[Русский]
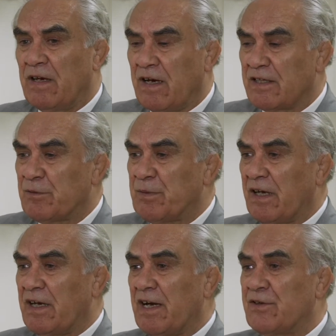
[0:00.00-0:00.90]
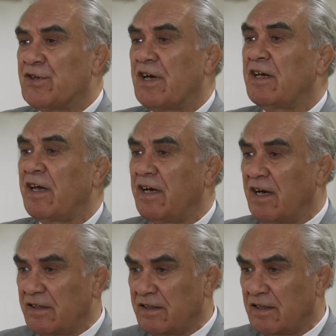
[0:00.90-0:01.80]
газоперекачи
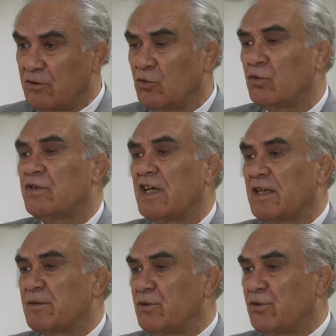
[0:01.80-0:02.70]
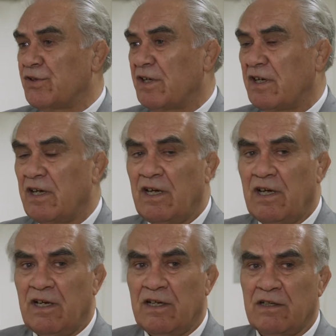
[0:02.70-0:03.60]
агрегаты, ну, в данном случае
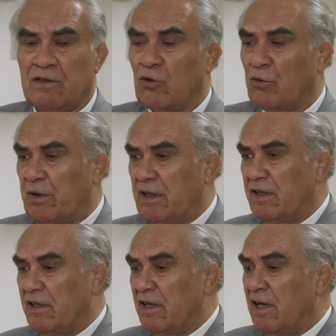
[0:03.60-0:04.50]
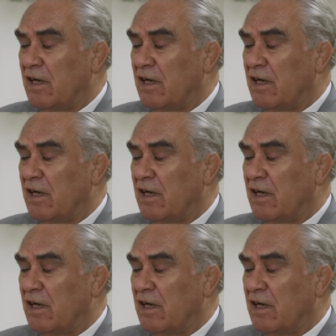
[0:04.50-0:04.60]
э, турбины,